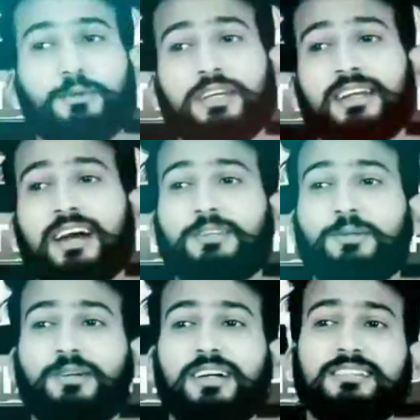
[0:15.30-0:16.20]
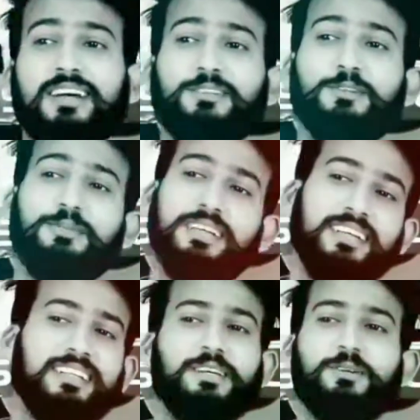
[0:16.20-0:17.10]
पूरी रात रुककर सातों
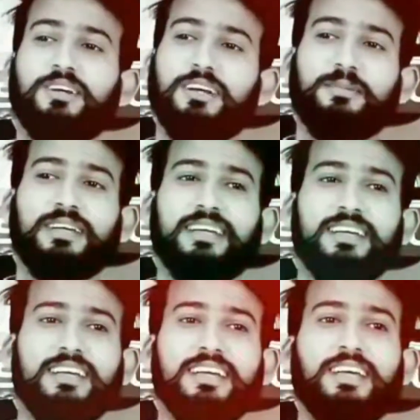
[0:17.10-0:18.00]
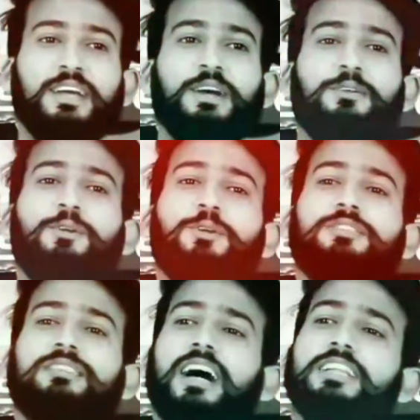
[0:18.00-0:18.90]
फेरे देखूंगा मैं वो
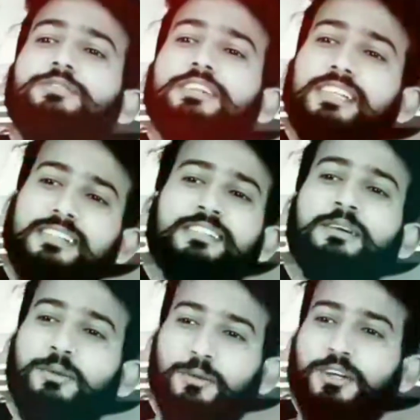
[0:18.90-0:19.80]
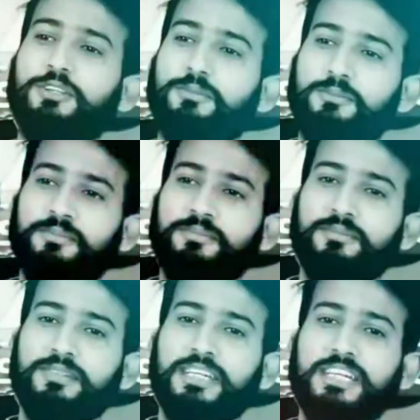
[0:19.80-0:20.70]
सात वचन जब लोगी तुम
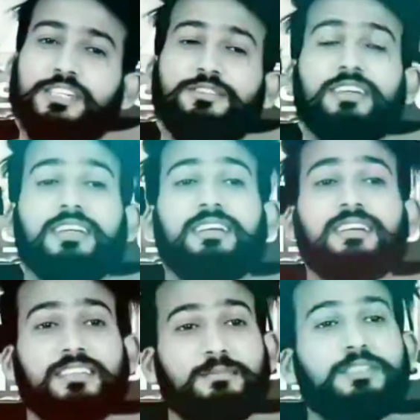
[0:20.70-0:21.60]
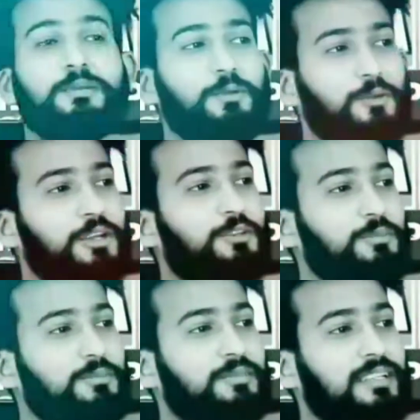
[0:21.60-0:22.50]
ईश्वर की कसम जब लोगी
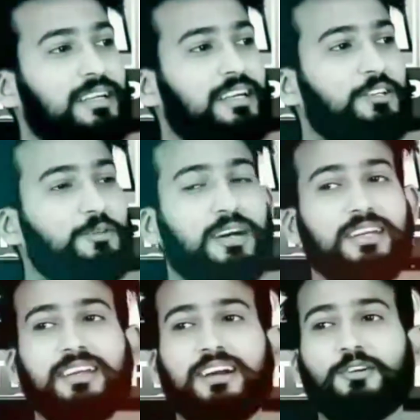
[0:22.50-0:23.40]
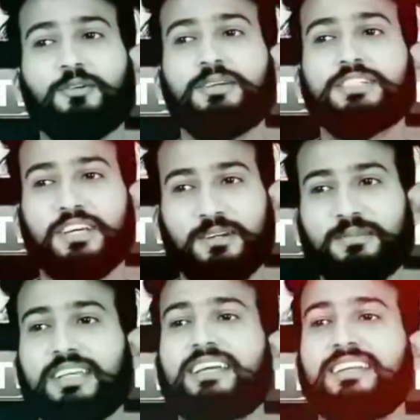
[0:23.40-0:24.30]
तुम तुम्हारी आंखों में
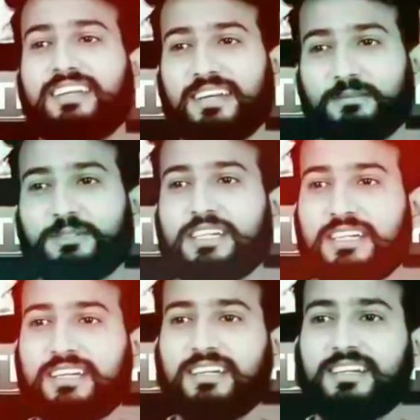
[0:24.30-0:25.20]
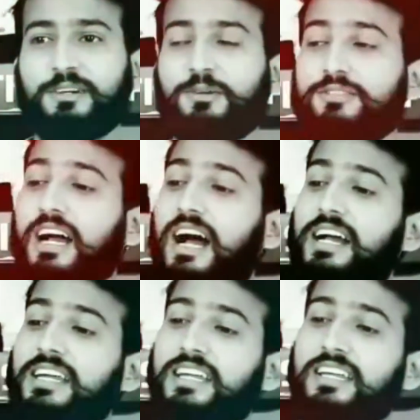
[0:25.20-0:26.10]
शर्म देखनी है मुझे उस
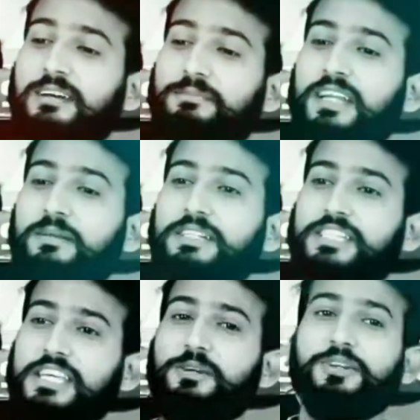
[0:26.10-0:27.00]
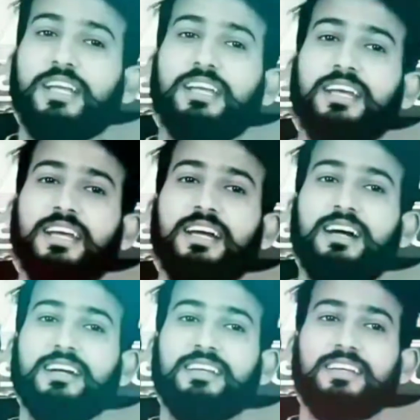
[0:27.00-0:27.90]
आग की लपटे भी चीख उठें
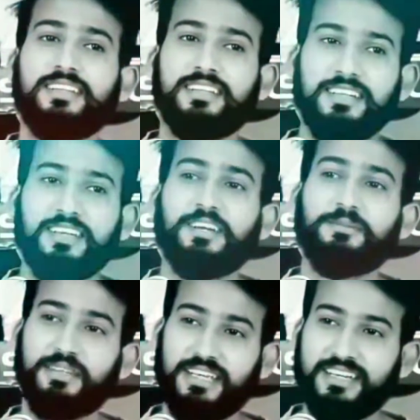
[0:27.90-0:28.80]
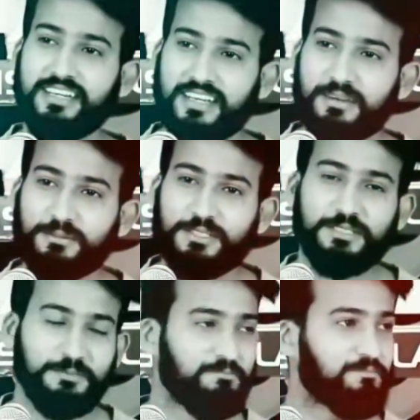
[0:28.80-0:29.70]
अग्नि इतनी गर्म देखनी है मुझे
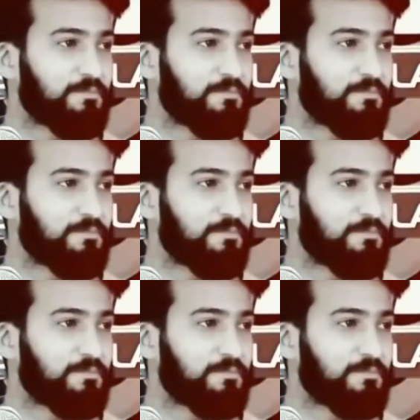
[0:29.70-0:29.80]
